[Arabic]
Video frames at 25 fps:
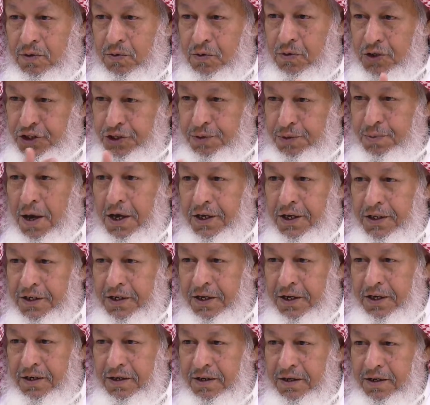
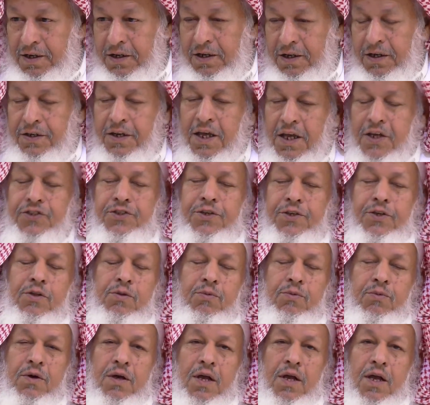واجتماعيا الناس
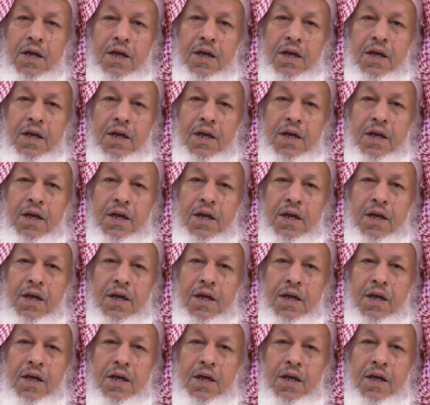تطلبه